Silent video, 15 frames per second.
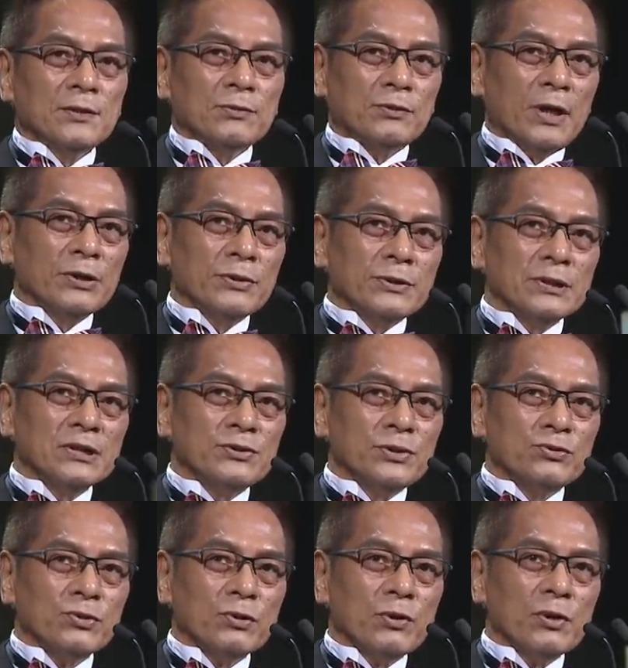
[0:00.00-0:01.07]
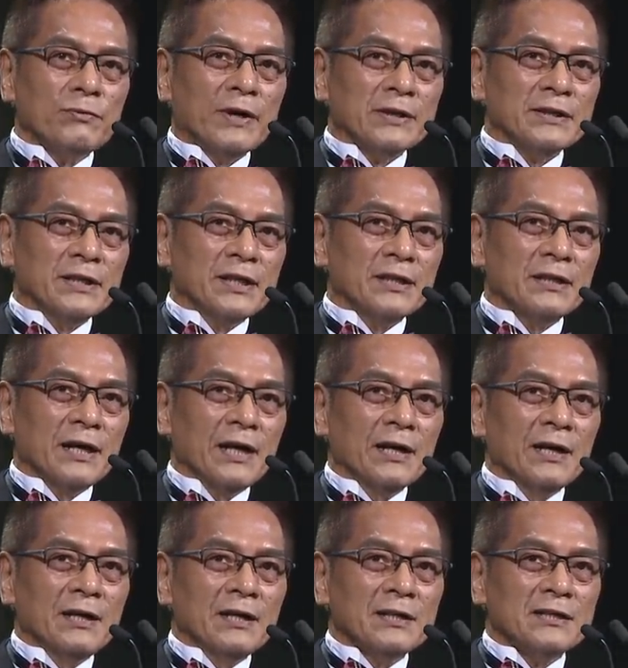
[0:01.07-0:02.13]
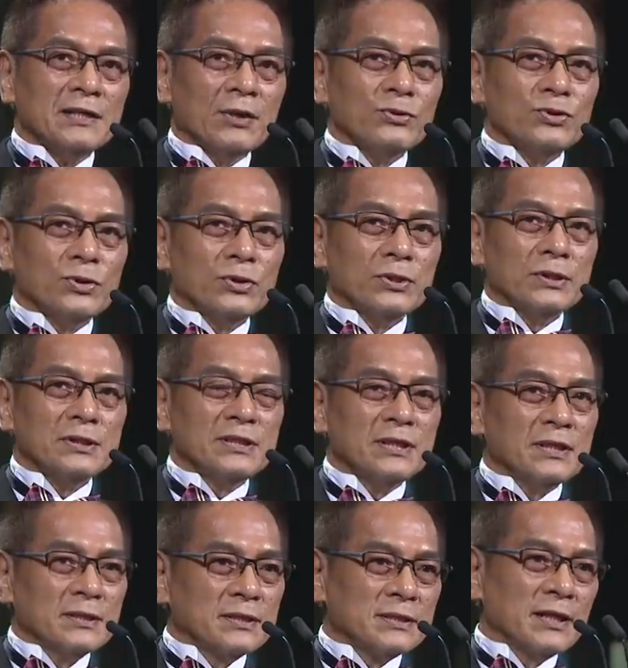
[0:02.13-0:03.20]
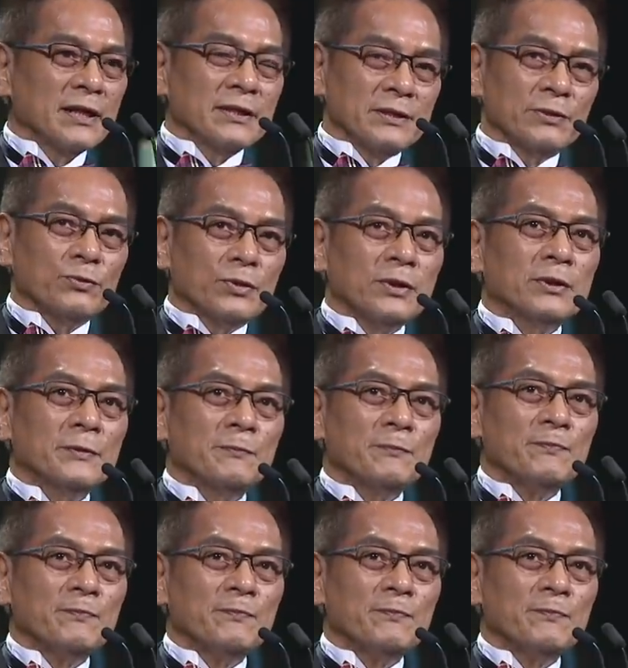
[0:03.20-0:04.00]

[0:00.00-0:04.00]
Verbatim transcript: 华语歌曲最辉煌的年代，造就了现在的我。